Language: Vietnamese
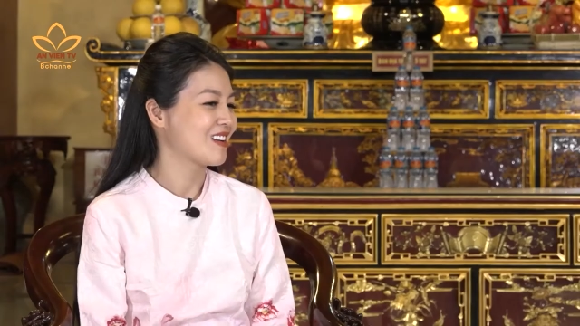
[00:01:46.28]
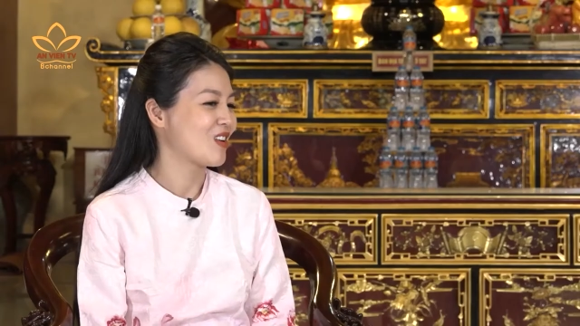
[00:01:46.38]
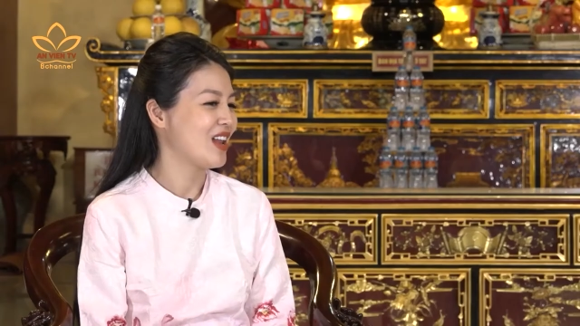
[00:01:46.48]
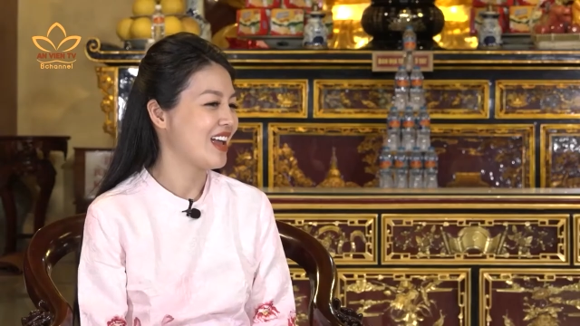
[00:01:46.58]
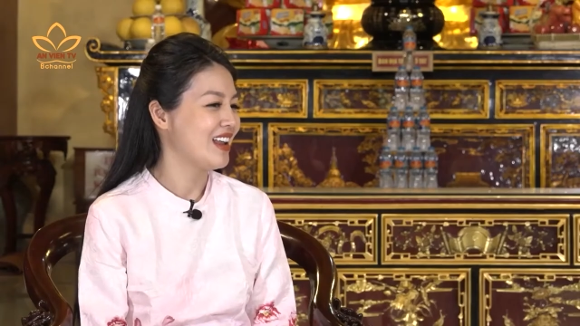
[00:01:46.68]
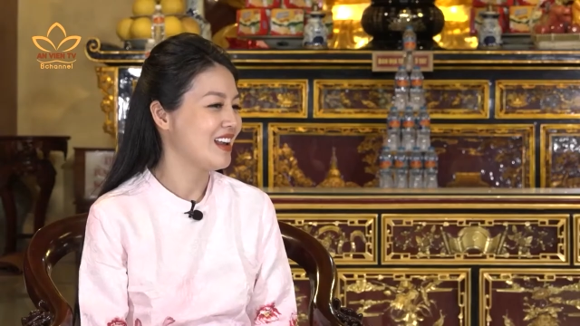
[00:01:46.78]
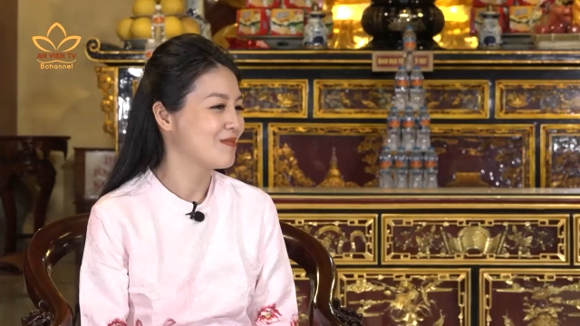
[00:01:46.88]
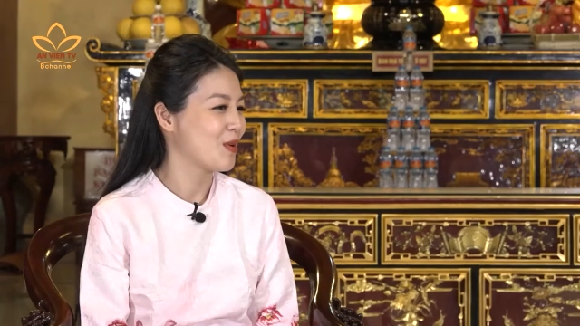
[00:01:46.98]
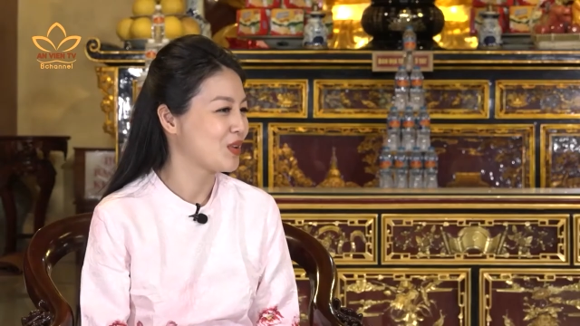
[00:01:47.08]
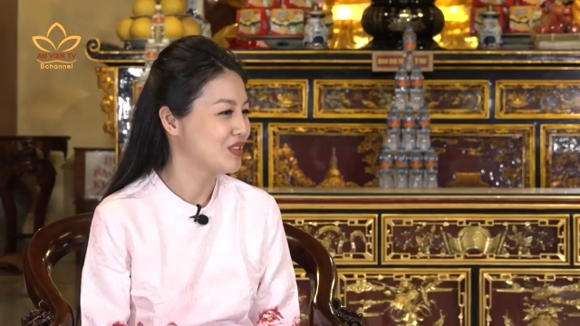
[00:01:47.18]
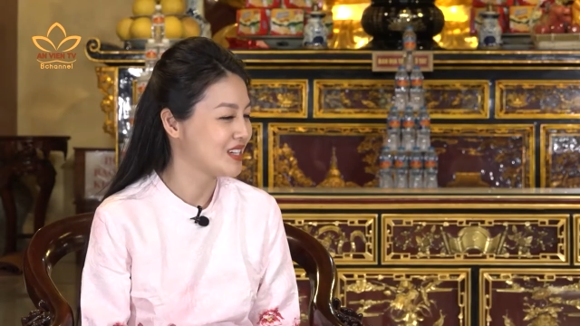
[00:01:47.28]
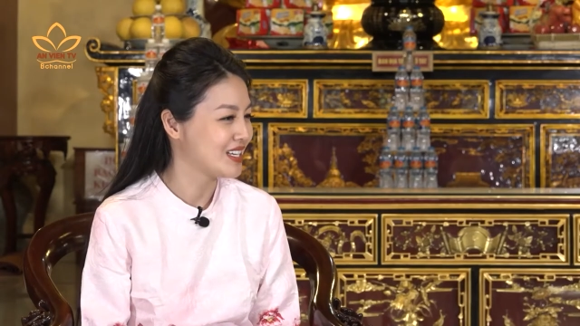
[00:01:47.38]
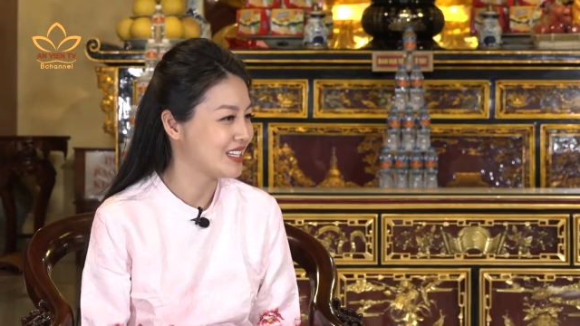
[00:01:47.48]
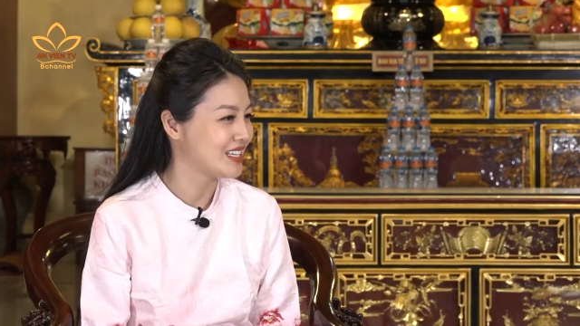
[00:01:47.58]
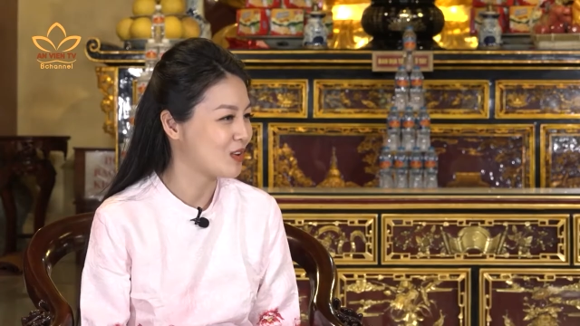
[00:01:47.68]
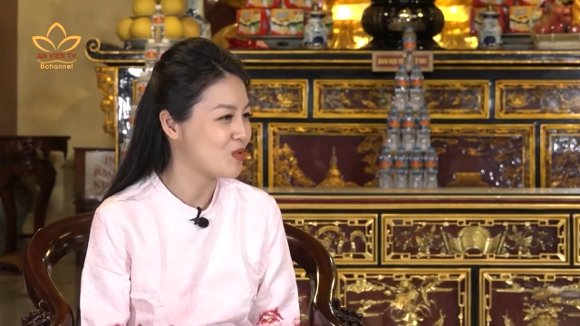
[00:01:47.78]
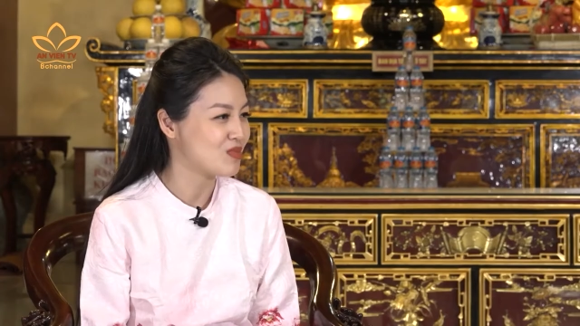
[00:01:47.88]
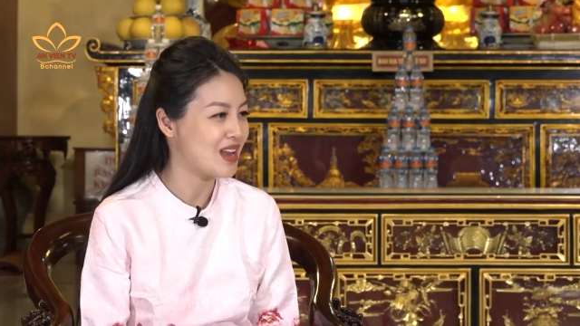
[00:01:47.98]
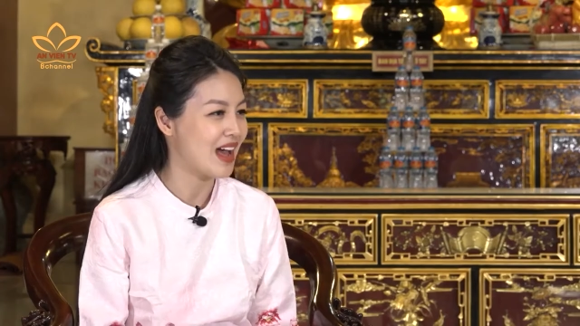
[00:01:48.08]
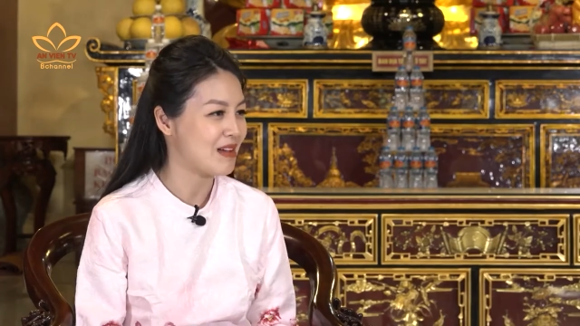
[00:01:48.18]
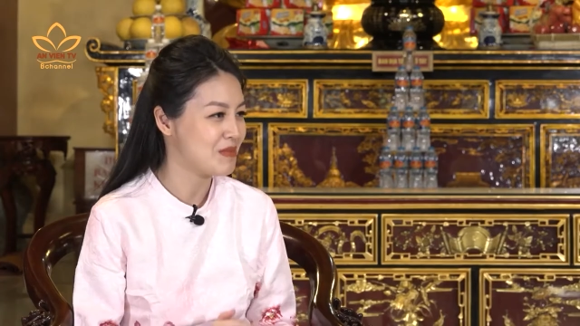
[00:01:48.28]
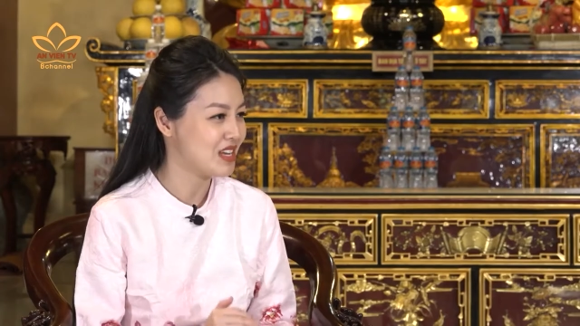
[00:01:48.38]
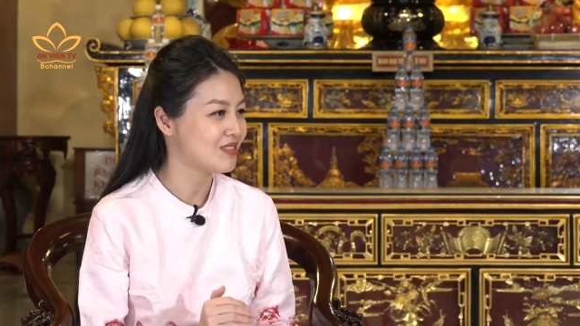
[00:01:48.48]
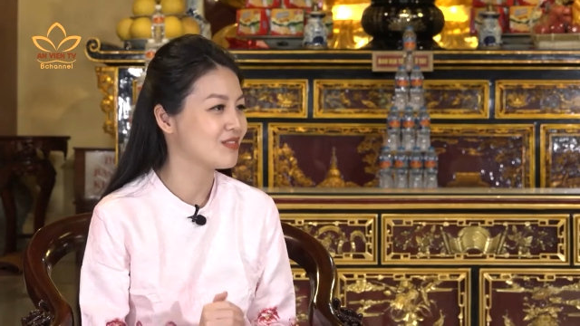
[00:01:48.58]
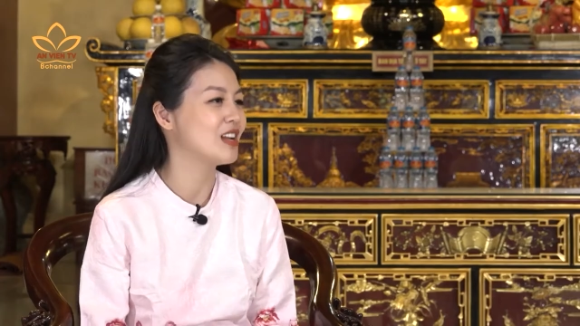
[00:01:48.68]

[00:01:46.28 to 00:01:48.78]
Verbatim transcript: có lẽ là mọi người thì cũng đã biết về